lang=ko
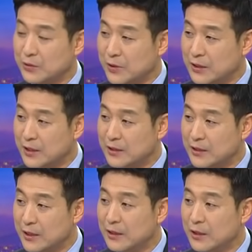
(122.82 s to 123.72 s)
계속 가다간
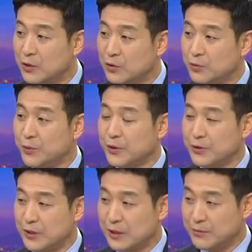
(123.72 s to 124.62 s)
이게
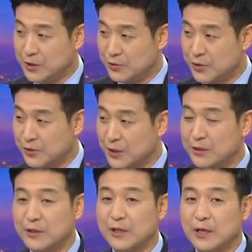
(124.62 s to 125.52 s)
후보에도 영향을 미칠 수 있고
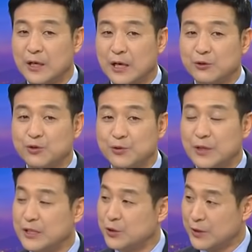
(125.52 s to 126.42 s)
대선에 아주
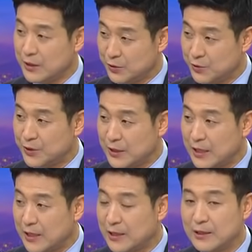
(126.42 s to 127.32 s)
중요한 이슈가 될 수도
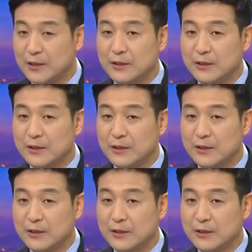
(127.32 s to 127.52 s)
있다.